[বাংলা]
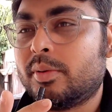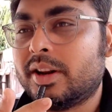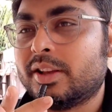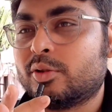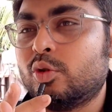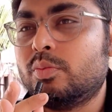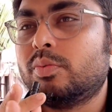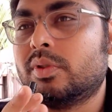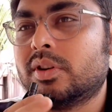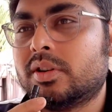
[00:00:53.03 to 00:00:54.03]
মানে খুব
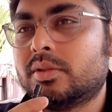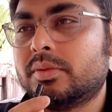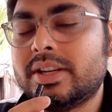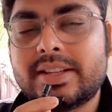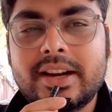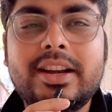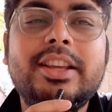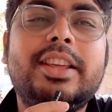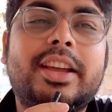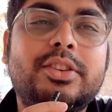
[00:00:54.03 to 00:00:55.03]

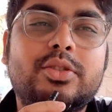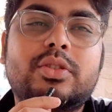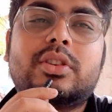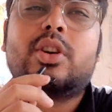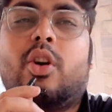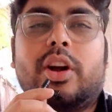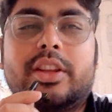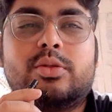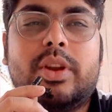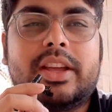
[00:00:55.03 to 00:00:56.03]
রিসেন্টলি দেখেছো
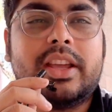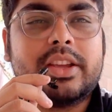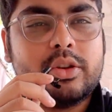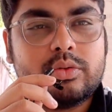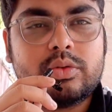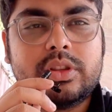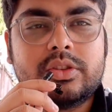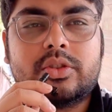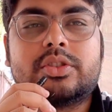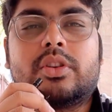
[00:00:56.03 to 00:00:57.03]
অনেক দূর এগিয়ে গিয়েও দু
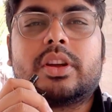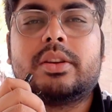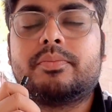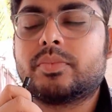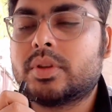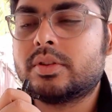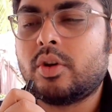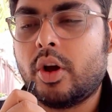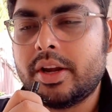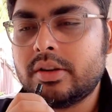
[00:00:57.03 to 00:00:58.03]
তিনজনের সঙ্গে
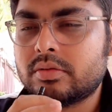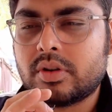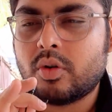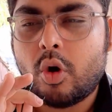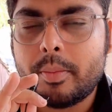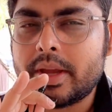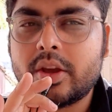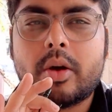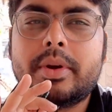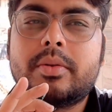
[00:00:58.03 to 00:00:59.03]
হয়নি সুতরাং হবে
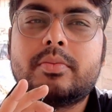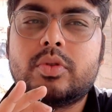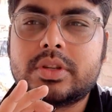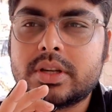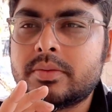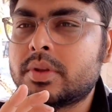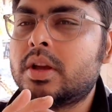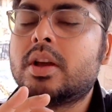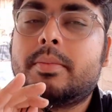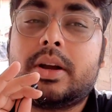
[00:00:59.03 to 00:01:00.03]
কি হবে না আমি বলছি না
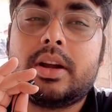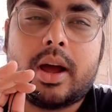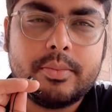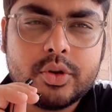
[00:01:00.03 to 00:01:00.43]
বাট নাম